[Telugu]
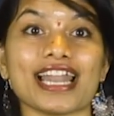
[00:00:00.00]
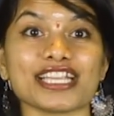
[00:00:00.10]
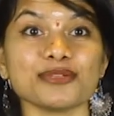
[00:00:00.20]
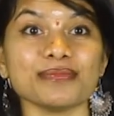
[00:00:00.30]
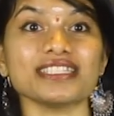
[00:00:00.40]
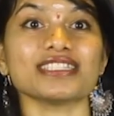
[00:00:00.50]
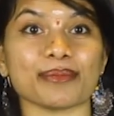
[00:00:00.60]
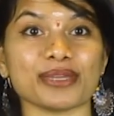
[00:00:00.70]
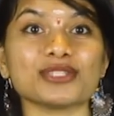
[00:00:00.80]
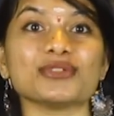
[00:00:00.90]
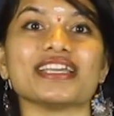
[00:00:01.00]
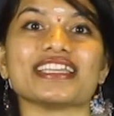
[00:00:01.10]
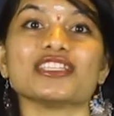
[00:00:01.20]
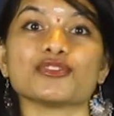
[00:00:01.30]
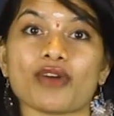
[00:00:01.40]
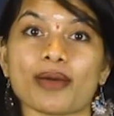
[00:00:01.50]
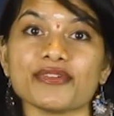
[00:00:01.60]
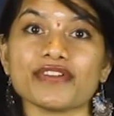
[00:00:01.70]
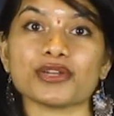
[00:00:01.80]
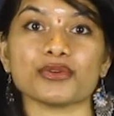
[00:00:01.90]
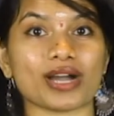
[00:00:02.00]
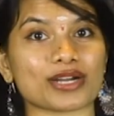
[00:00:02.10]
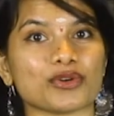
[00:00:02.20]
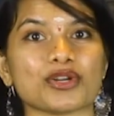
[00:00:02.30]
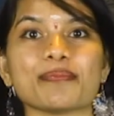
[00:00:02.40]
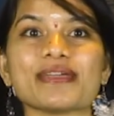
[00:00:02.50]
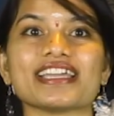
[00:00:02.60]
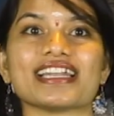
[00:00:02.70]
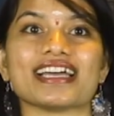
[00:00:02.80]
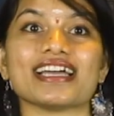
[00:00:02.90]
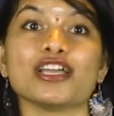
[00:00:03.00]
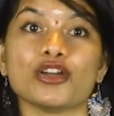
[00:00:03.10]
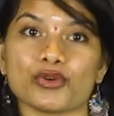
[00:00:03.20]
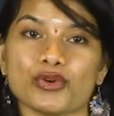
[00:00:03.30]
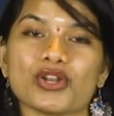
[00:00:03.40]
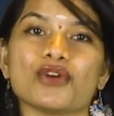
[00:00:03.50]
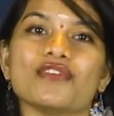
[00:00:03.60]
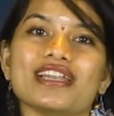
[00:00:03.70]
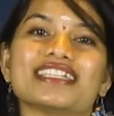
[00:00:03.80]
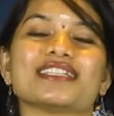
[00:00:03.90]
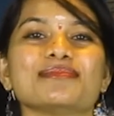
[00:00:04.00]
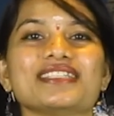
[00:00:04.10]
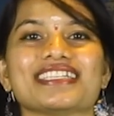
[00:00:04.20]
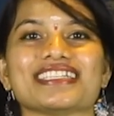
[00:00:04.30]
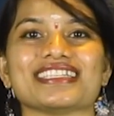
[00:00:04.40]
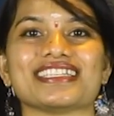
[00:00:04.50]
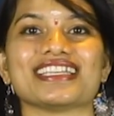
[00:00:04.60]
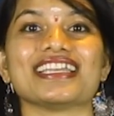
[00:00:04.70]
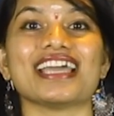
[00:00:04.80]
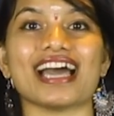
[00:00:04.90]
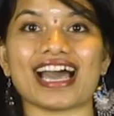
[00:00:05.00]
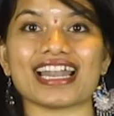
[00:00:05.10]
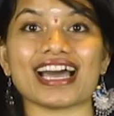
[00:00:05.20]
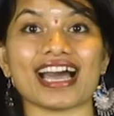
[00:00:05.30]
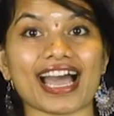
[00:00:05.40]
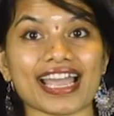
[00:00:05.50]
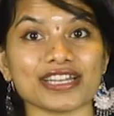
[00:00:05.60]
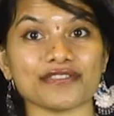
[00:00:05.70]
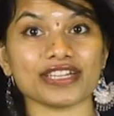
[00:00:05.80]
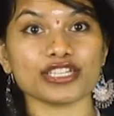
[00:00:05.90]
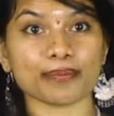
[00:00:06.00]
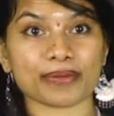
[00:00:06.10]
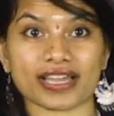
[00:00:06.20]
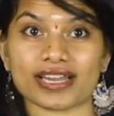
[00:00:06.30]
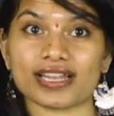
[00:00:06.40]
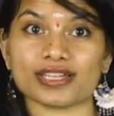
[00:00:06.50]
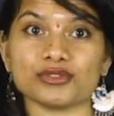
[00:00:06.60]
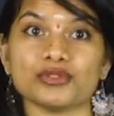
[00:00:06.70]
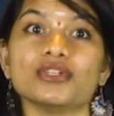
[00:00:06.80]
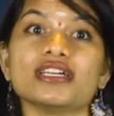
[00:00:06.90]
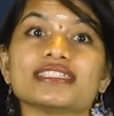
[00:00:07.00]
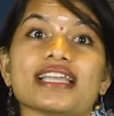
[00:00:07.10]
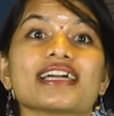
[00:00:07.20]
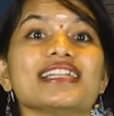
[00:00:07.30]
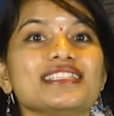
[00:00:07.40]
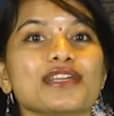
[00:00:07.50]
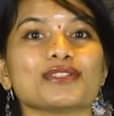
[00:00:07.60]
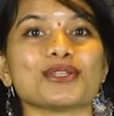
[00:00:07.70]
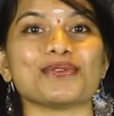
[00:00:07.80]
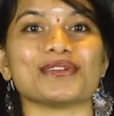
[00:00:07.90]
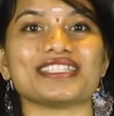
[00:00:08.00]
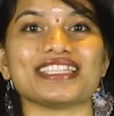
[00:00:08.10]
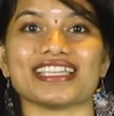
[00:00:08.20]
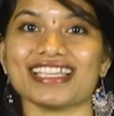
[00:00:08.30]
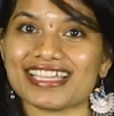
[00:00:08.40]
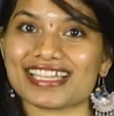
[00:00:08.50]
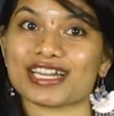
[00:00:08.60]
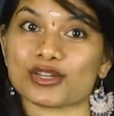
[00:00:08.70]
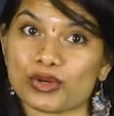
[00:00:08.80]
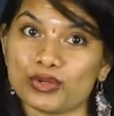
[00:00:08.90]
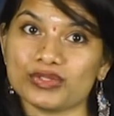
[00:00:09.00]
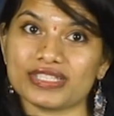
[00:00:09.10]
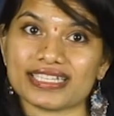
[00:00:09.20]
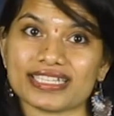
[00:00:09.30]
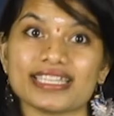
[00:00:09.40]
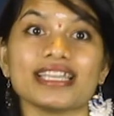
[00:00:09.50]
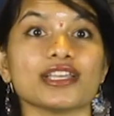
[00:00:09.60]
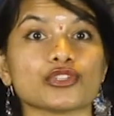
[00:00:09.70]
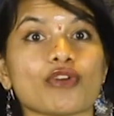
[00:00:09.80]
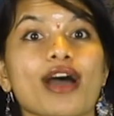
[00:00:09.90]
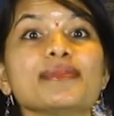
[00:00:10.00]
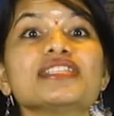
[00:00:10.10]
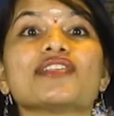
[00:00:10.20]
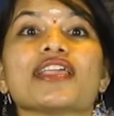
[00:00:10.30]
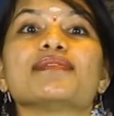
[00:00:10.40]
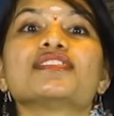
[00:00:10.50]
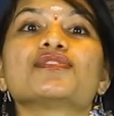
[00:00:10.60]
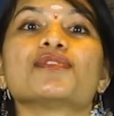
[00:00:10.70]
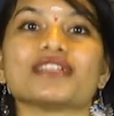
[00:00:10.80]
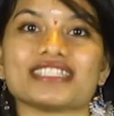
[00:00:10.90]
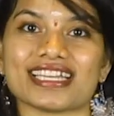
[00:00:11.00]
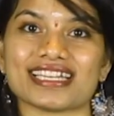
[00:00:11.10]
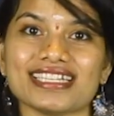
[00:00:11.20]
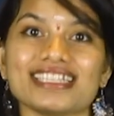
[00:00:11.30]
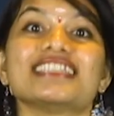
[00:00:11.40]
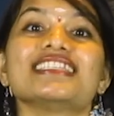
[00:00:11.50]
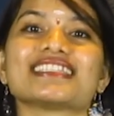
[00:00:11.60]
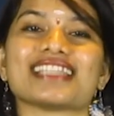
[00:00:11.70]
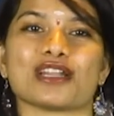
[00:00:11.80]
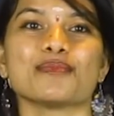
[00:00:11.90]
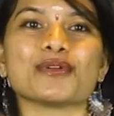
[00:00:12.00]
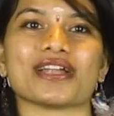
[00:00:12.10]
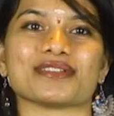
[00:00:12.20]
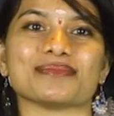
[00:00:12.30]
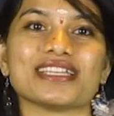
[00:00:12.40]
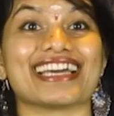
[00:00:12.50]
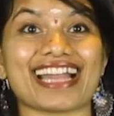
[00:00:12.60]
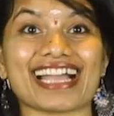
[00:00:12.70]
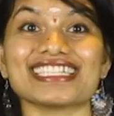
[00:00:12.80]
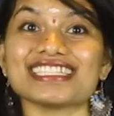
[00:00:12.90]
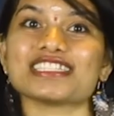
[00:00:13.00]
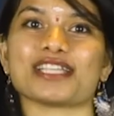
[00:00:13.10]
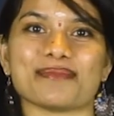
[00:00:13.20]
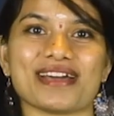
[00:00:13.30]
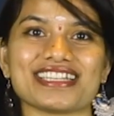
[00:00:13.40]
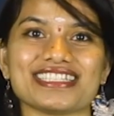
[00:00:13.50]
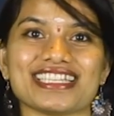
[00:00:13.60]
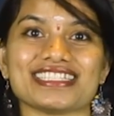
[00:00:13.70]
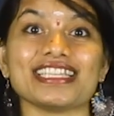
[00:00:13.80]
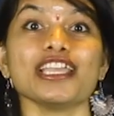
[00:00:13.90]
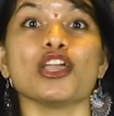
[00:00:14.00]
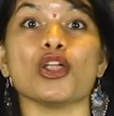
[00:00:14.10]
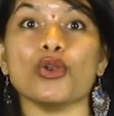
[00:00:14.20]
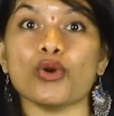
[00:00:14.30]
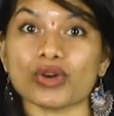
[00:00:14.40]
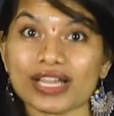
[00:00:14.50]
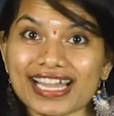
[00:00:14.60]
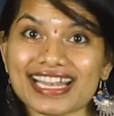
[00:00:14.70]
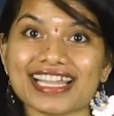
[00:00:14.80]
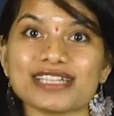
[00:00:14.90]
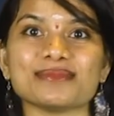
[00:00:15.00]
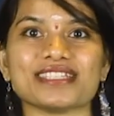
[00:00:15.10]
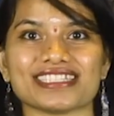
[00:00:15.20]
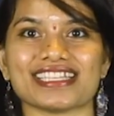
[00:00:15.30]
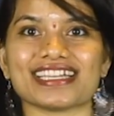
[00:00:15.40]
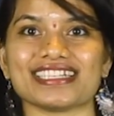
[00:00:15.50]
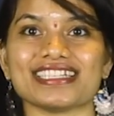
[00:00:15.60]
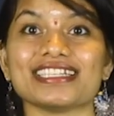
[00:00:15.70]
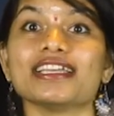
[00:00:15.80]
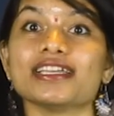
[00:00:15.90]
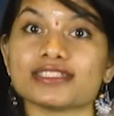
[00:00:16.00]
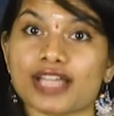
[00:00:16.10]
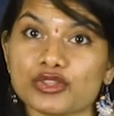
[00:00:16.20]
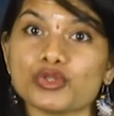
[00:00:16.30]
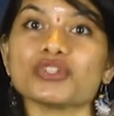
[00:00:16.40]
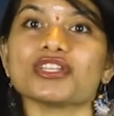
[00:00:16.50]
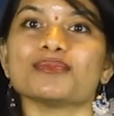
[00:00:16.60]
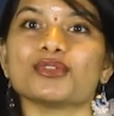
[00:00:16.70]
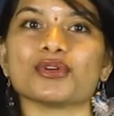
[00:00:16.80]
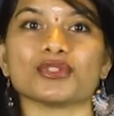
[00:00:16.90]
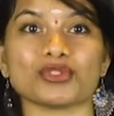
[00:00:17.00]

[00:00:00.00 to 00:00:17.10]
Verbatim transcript: లక్ష్మీ సమేతుడై స్వామివారు ఆ కొండపై గల గుహలో వెళ్ళటం జరిగింది అలా ఆయన వెంట ప్రహ్లాదుడు సకల దేవతలు వచ్చి ఇక్కడ కొలువు తీరి స్వామిని సేవిస్తూ వచ్చారని స్థల పురాణం రాక్షస సంహారం చేసి లోక కళ్యాణం చేశారని సంతోషంతో